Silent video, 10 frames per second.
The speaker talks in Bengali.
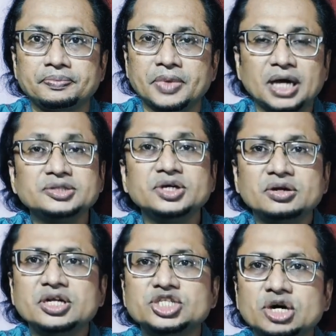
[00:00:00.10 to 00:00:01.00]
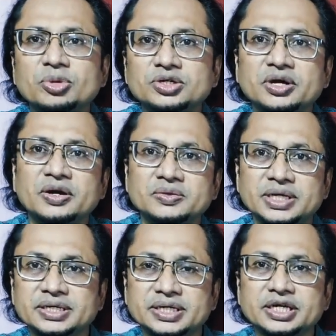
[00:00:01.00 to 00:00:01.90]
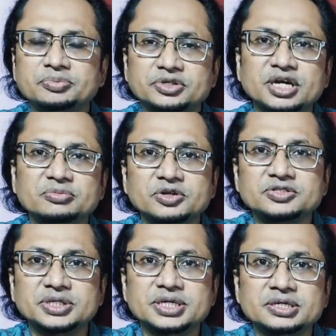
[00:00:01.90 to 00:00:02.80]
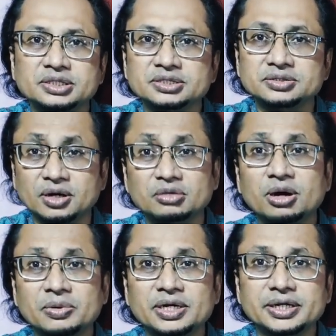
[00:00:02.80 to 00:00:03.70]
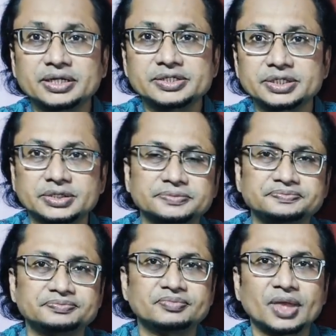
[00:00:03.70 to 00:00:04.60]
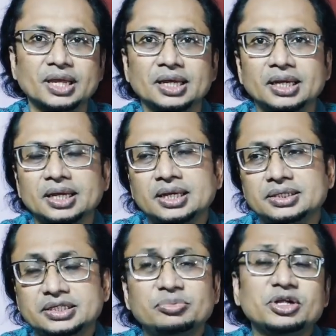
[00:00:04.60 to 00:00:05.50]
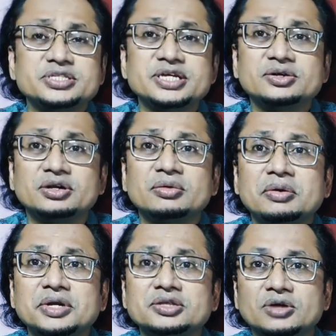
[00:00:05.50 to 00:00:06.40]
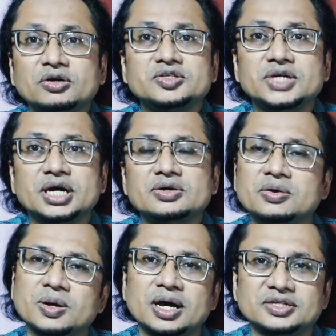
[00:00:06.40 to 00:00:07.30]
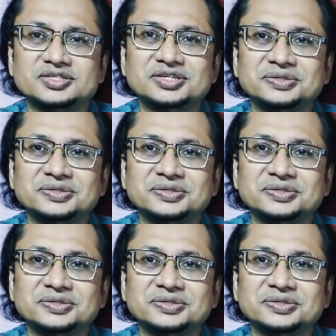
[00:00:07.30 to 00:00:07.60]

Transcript: আন্দোলনের সমন্বয়কদেরকে প্রধানমন্ত্রী গণভবনে ডেকেছেন তিনি বলছেন গণভবনের দরজা খোলা আছে